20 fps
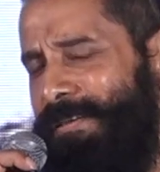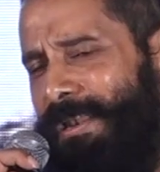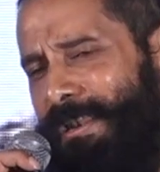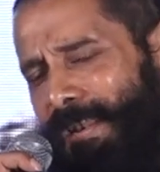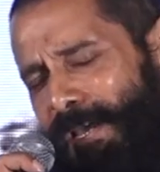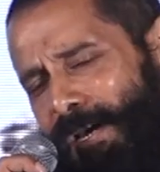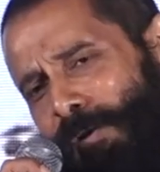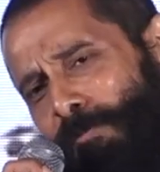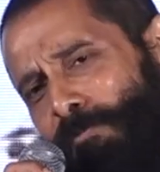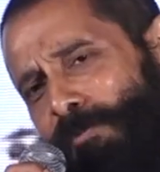
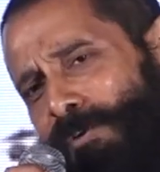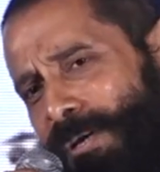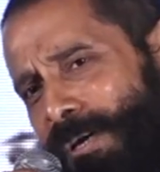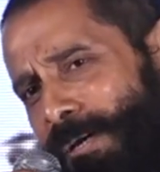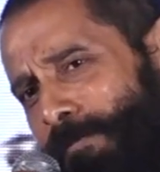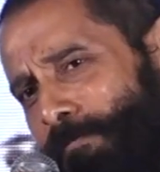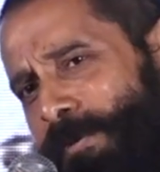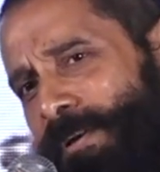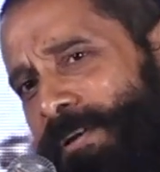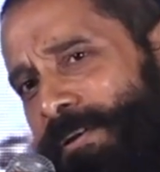எல்லாருக்கும் ஒரு
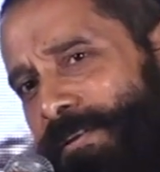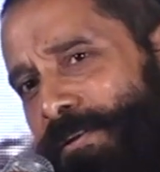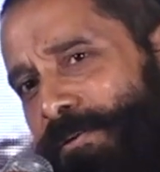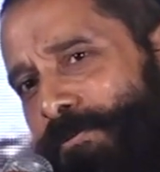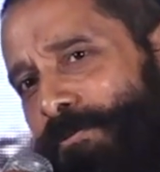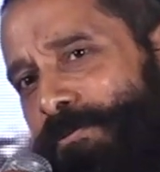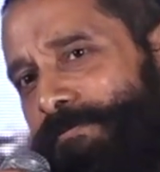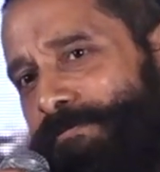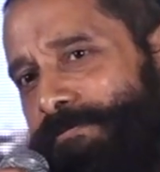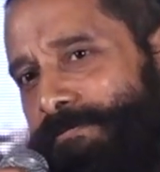கற்பனை
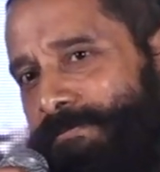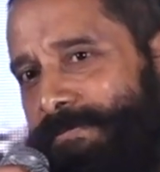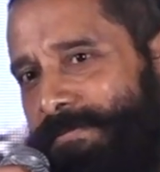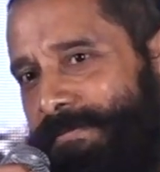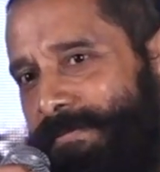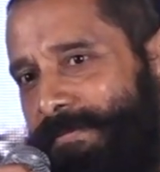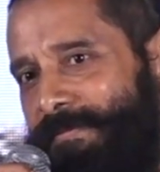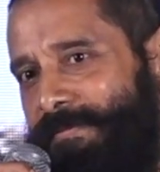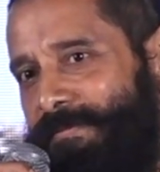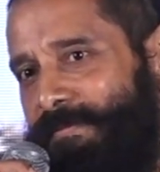இருந்திருக்கும்
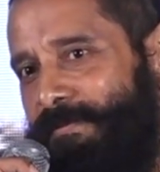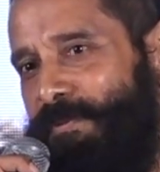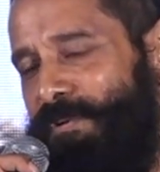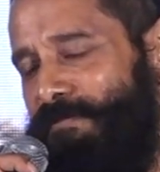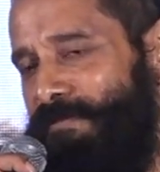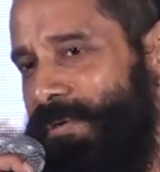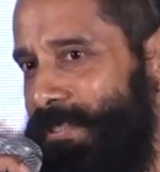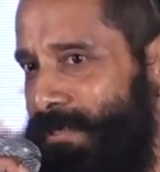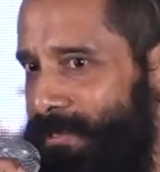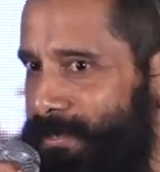ஒரு
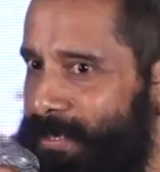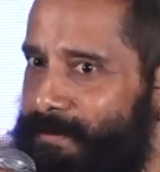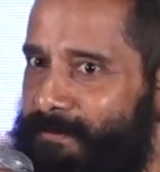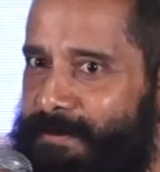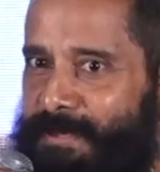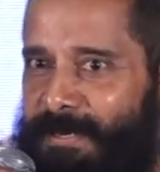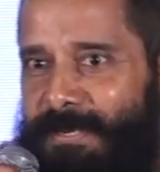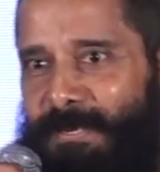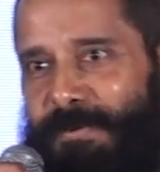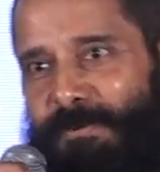
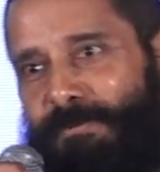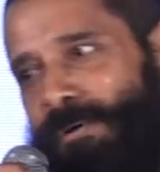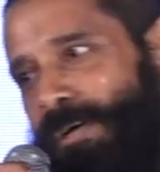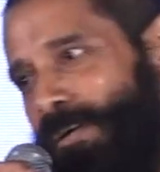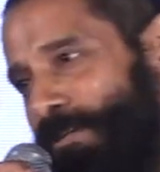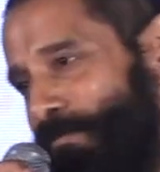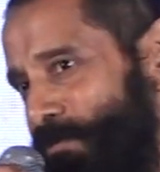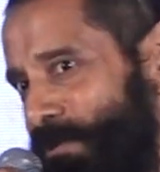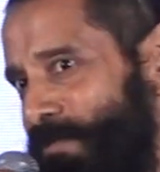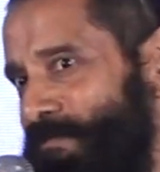வந்தியத்தேவனாக இருக்கட்டும்
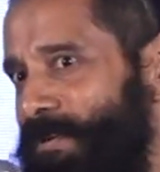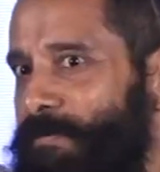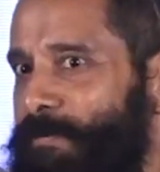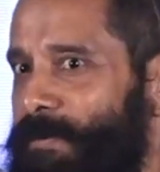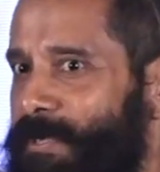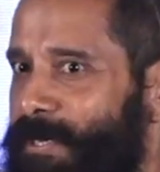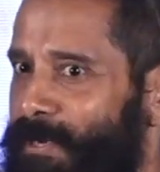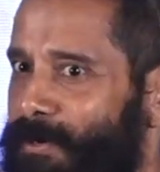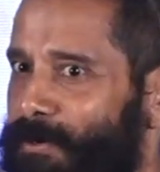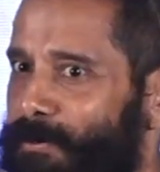அருண்மொழி
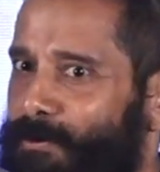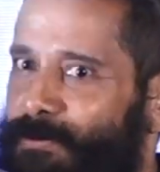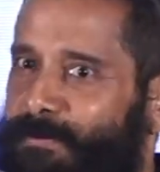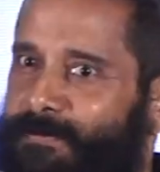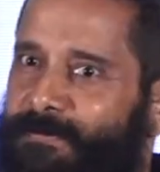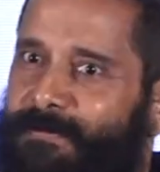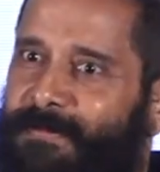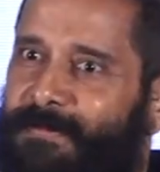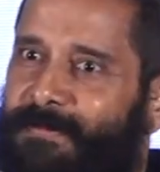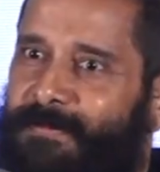வருமனாக இருக்கட்டும்
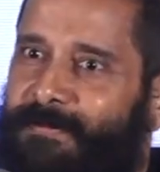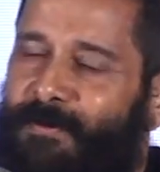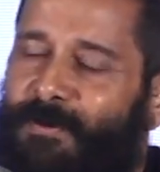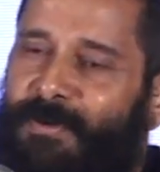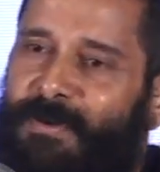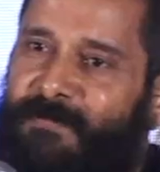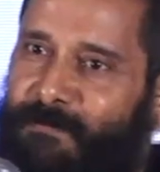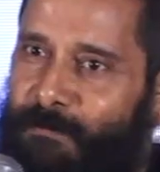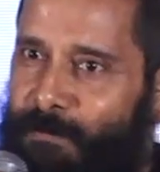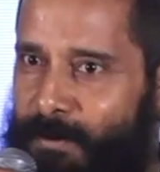
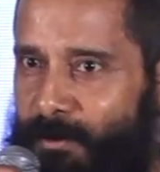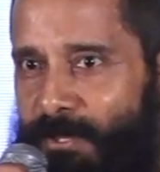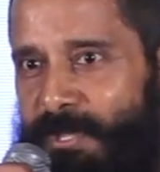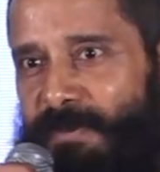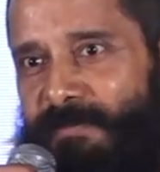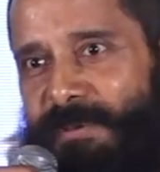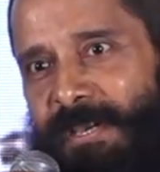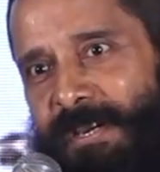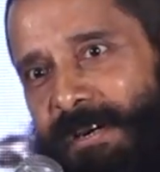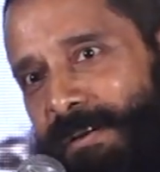ஒரு
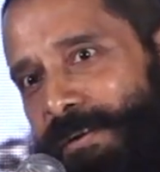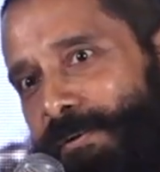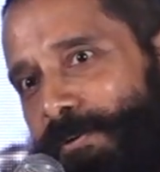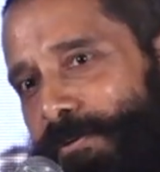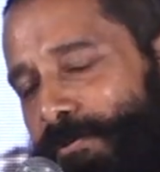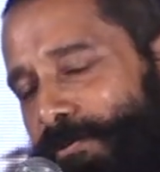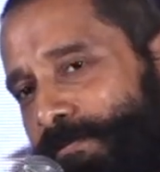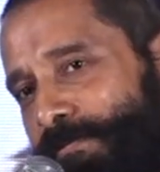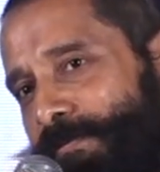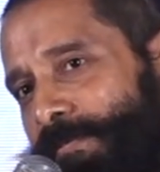குந்தவையாக
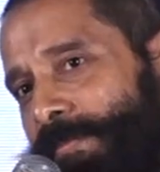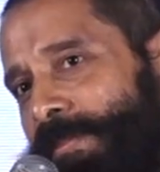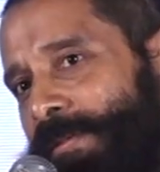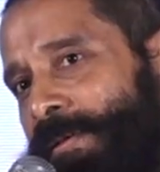இருக்கட்டும்